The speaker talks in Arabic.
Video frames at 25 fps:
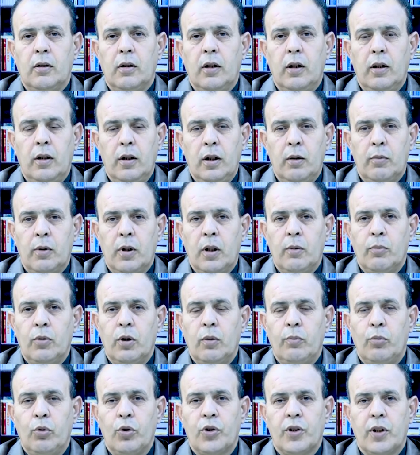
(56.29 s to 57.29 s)
الإمام
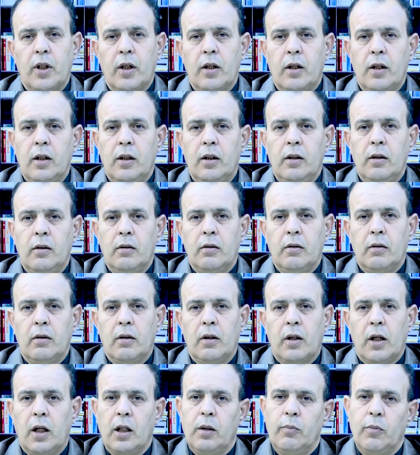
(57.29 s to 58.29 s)
البوصيري
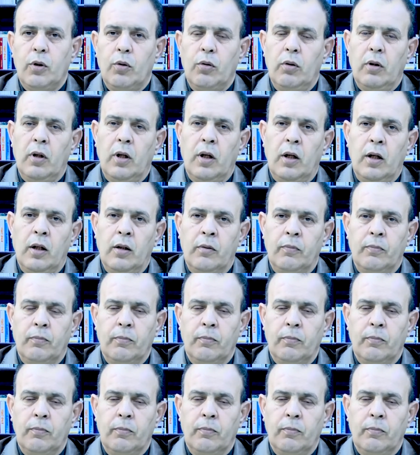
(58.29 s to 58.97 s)
رحمه الله